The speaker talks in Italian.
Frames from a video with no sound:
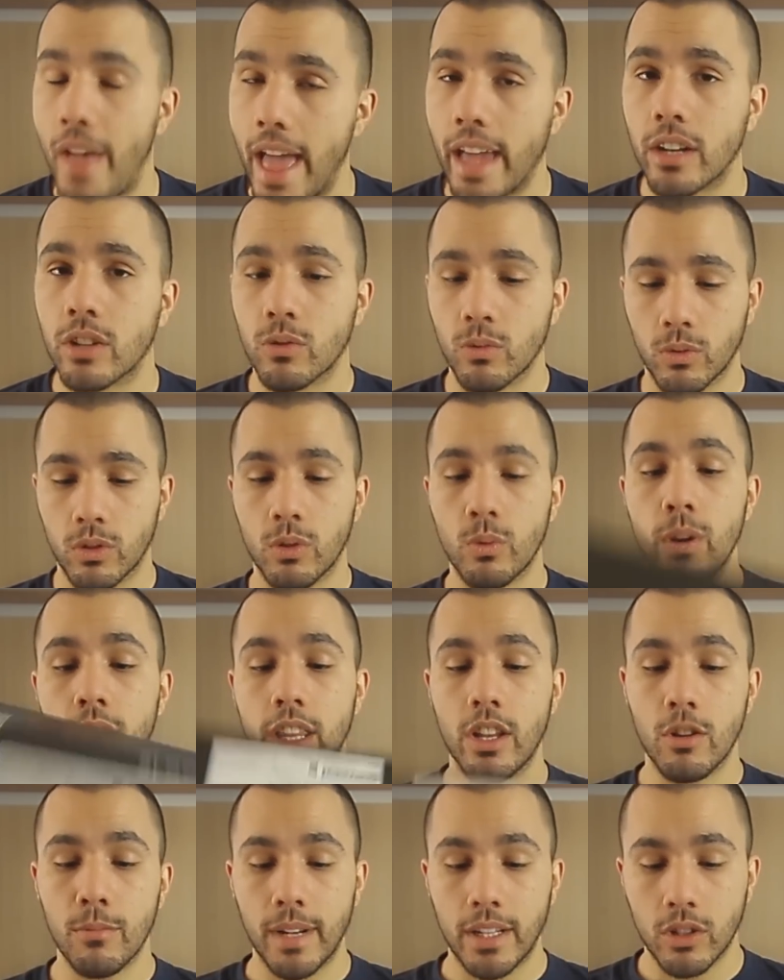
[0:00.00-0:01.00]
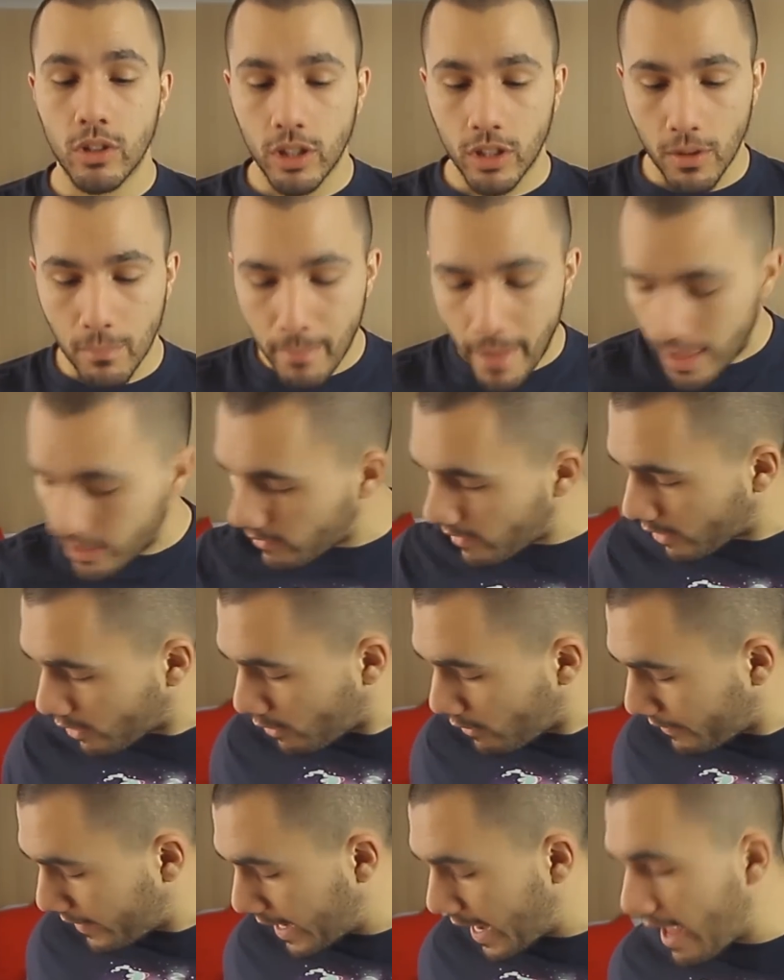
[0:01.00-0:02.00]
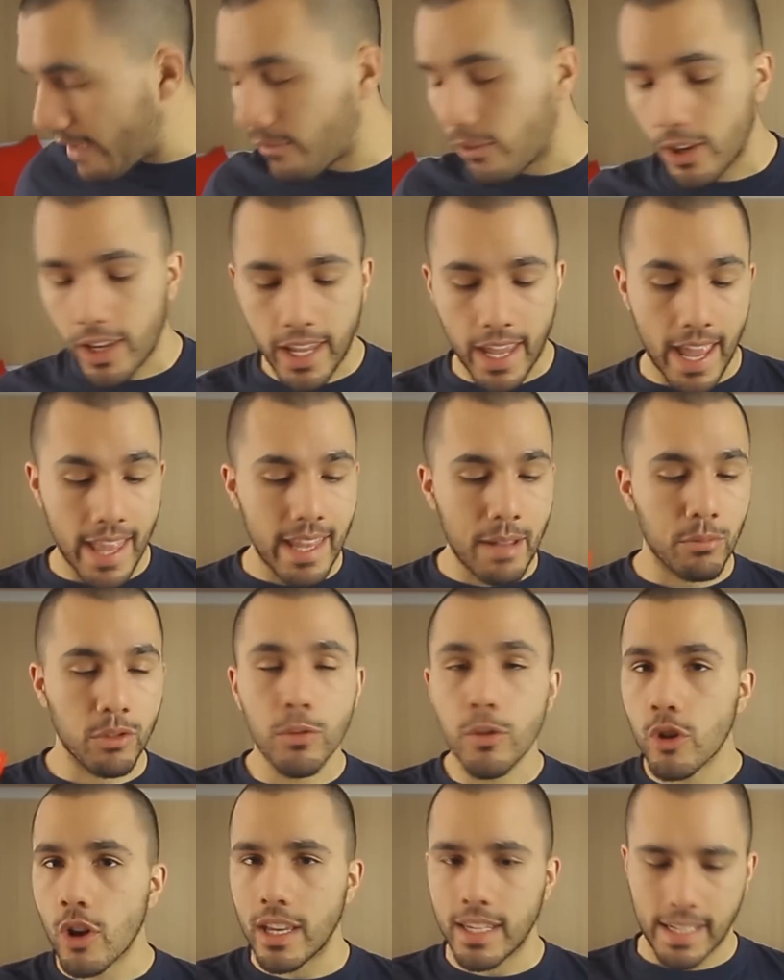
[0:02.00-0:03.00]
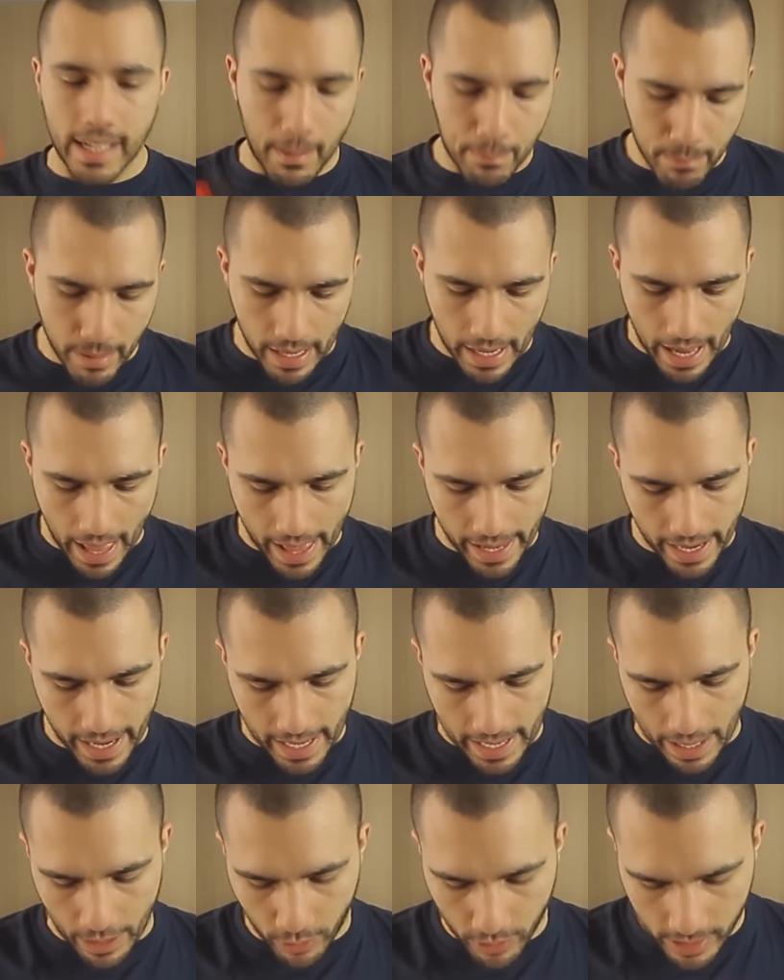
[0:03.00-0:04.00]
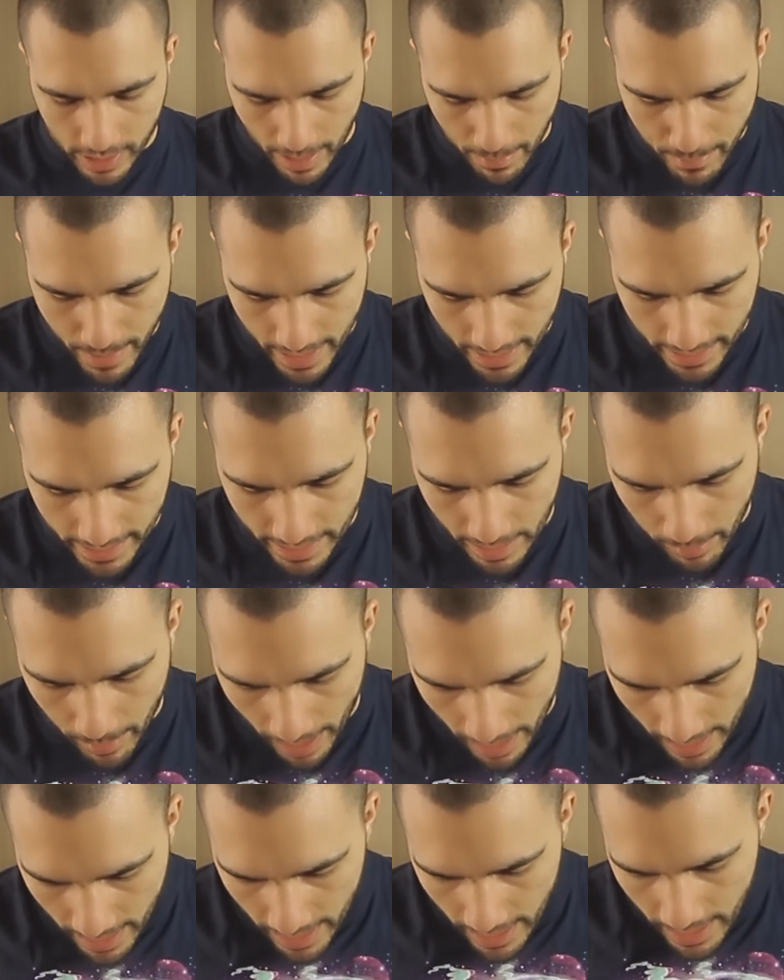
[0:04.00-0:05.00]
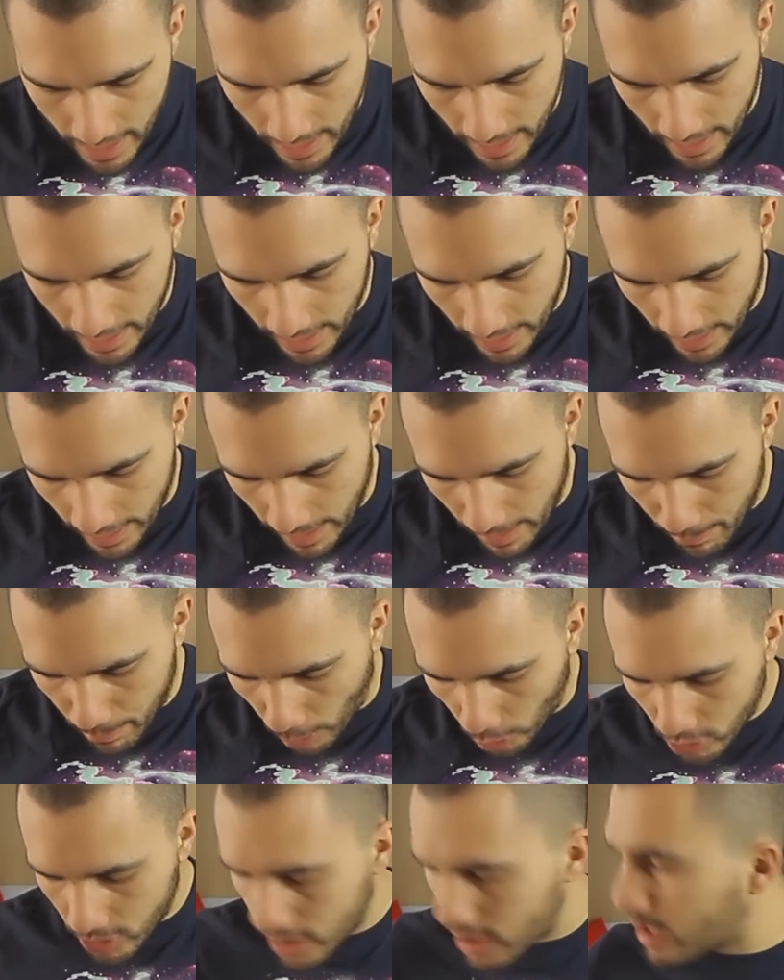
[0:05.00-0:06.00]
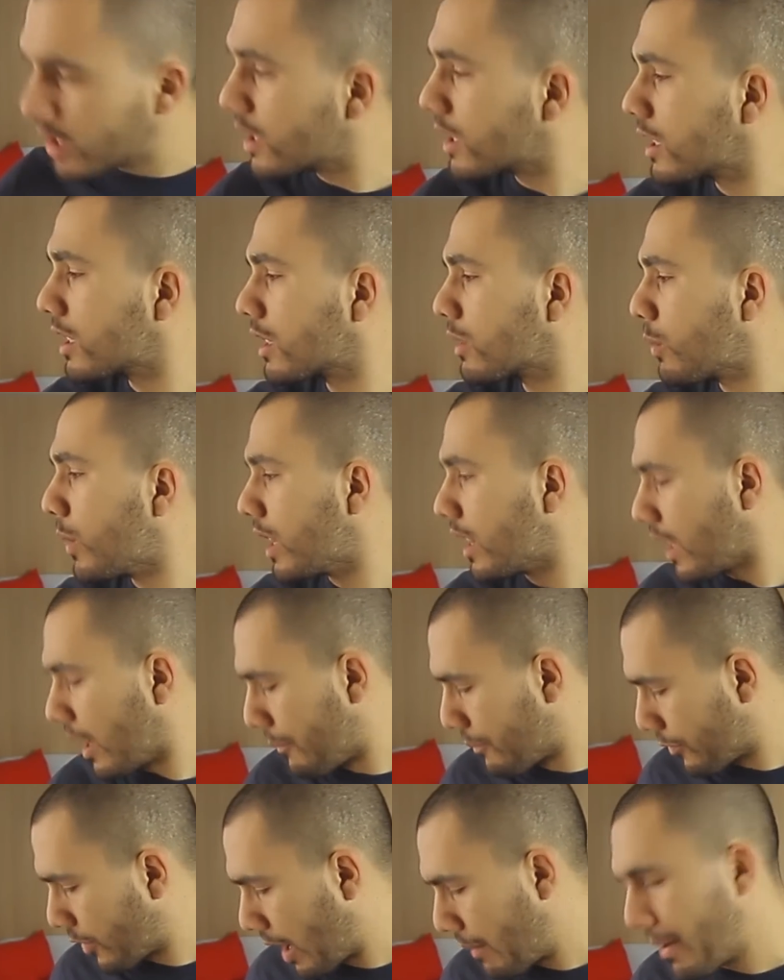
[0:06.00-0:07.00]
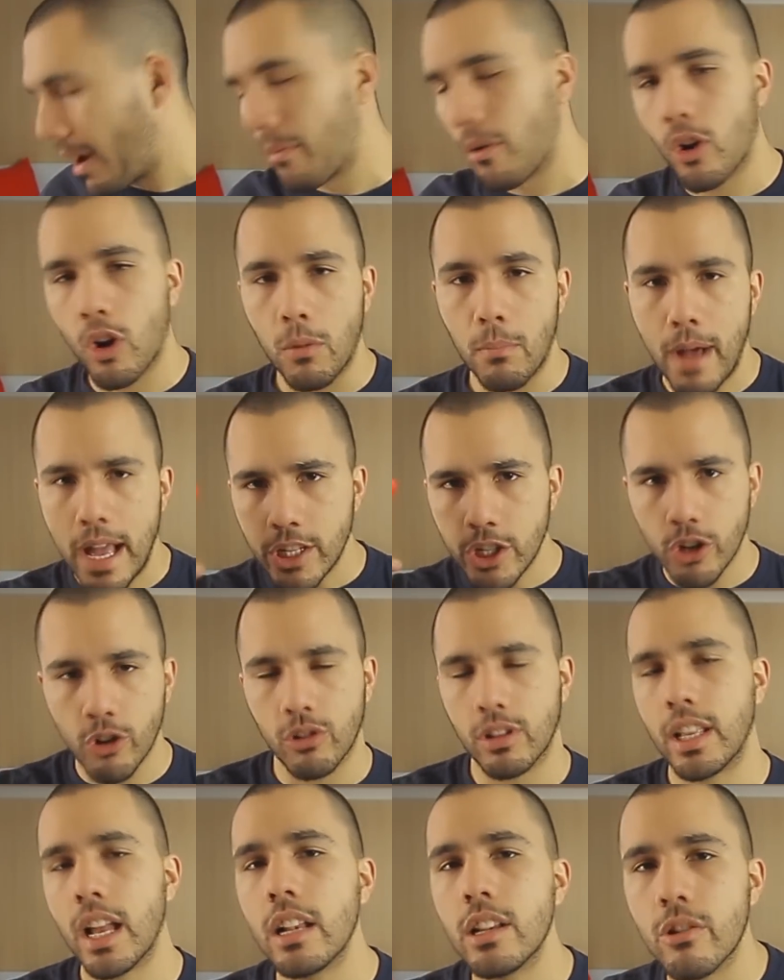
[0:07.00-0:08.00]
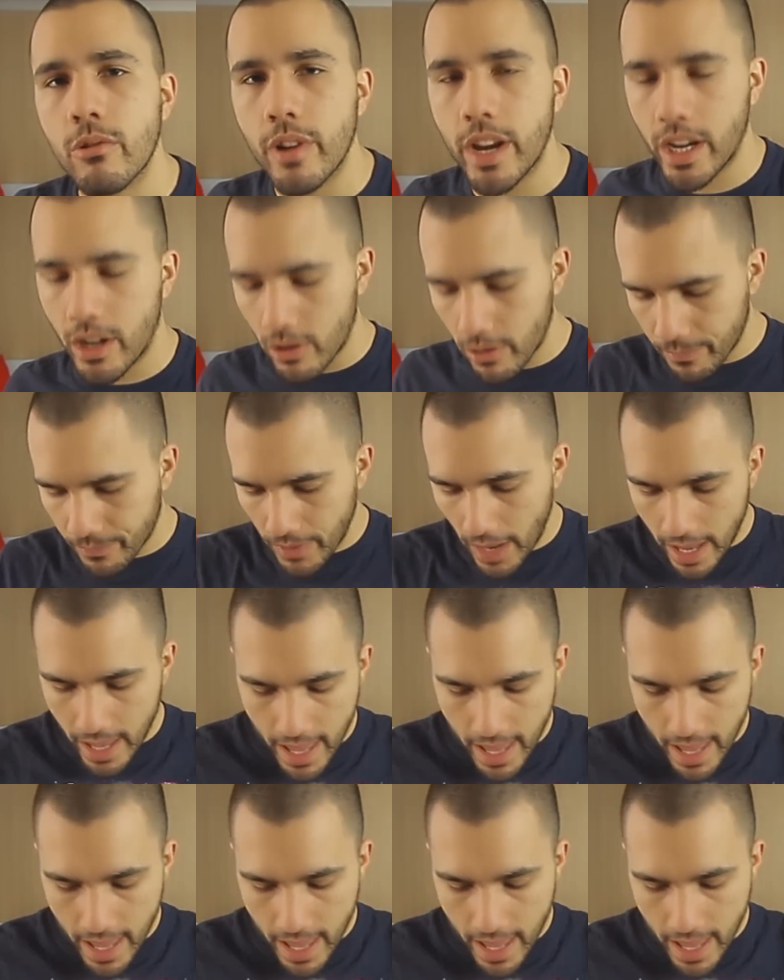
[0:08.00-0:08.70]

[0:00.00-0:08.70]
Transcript: versus Quindi come al solito bando i combinevoli e andiamo subito a scappellare la nostra bellissima eh, box Quindi apriamo col magico tagliorino